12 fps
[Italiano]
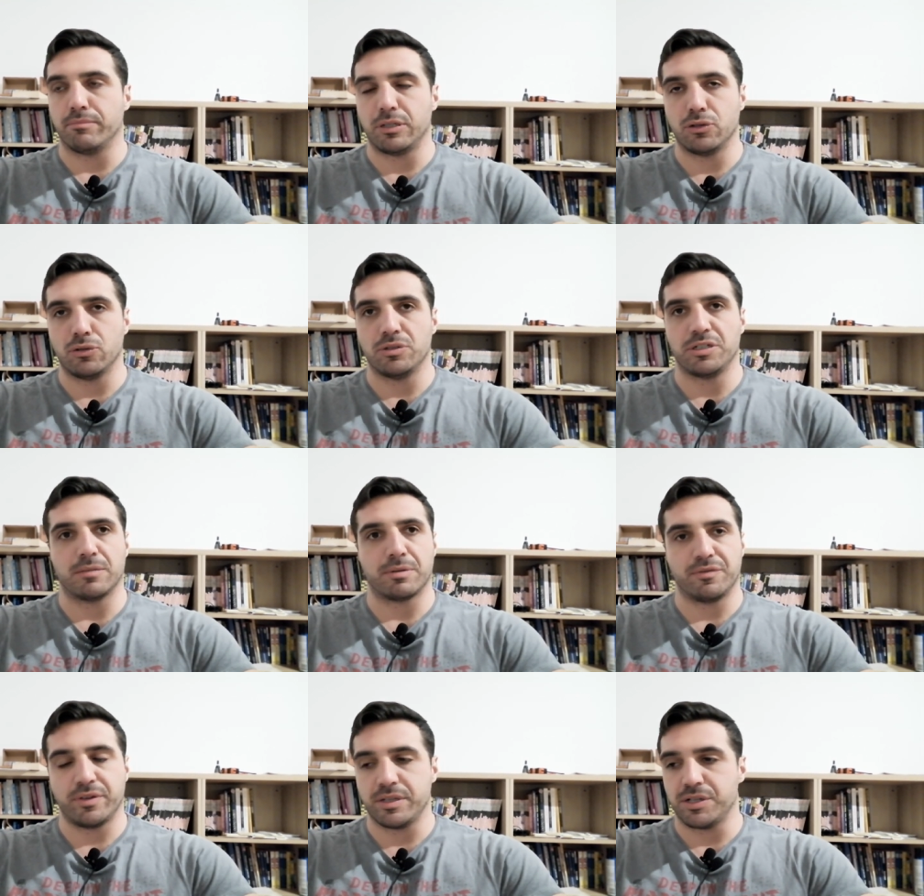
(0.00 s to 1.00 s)
B12 che
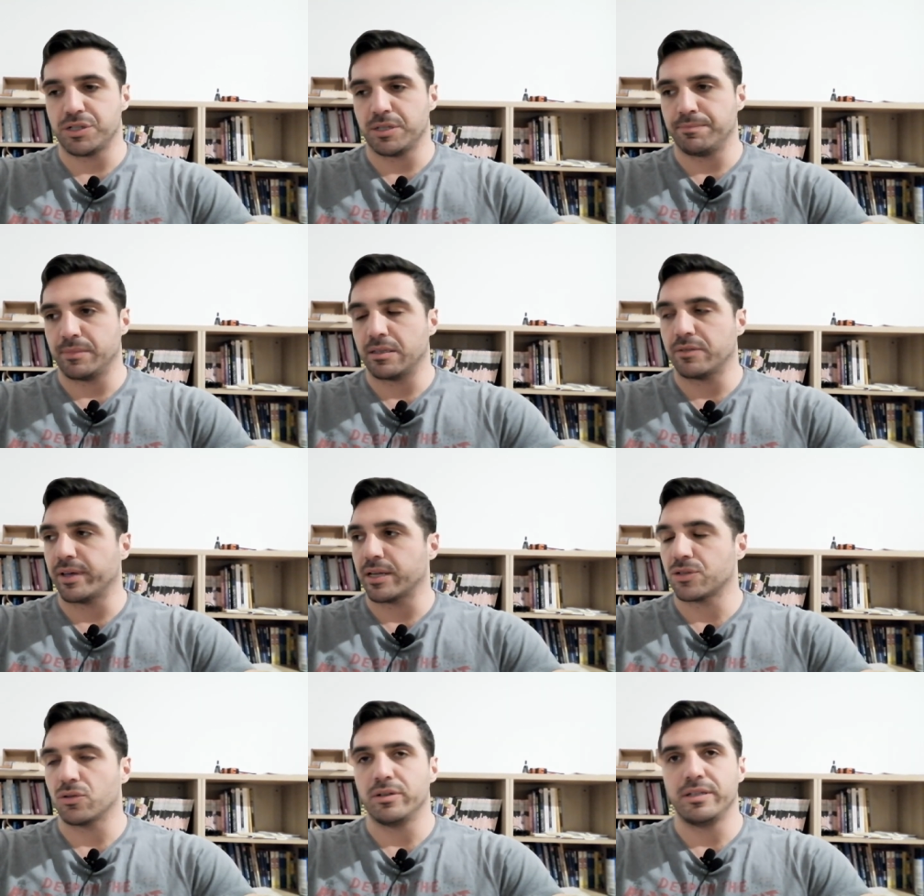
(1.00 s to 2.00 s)
preferisce
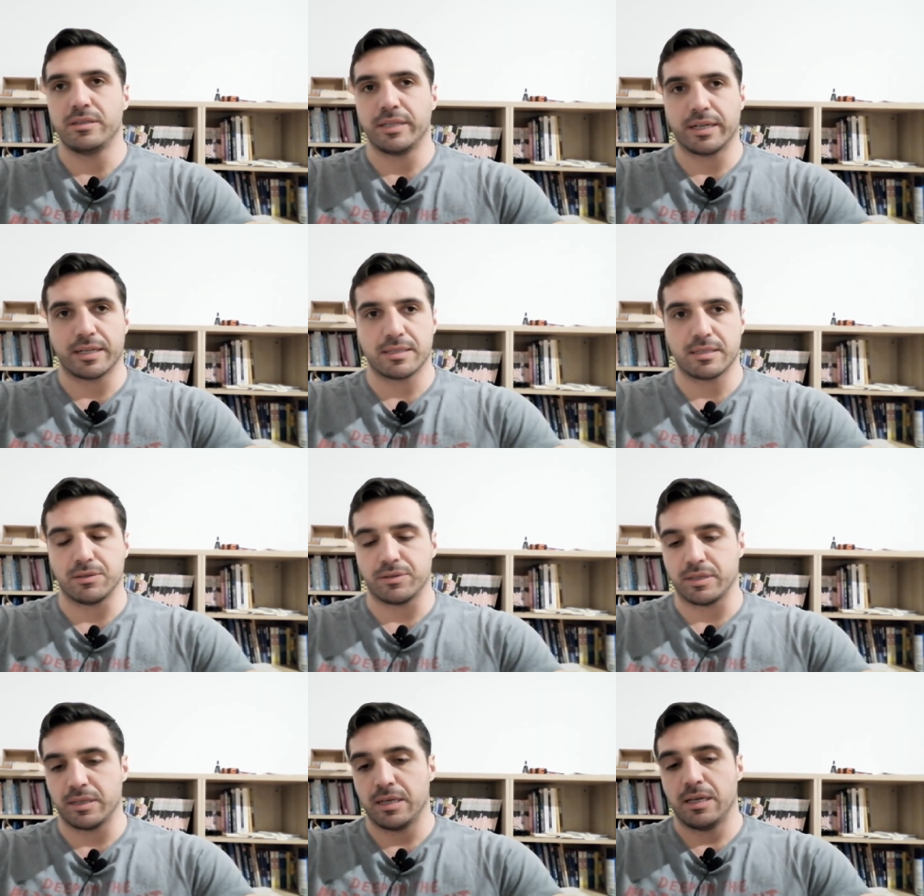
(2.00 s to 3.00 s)
attraverso
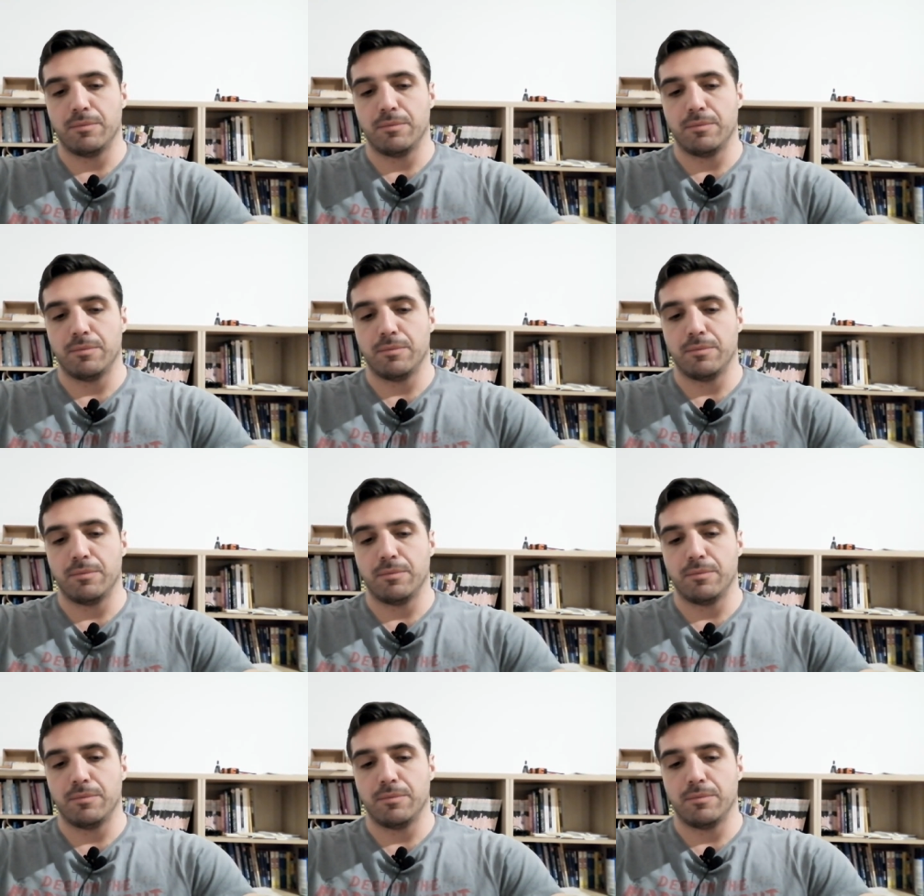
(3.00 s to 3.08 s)
l'integrazione,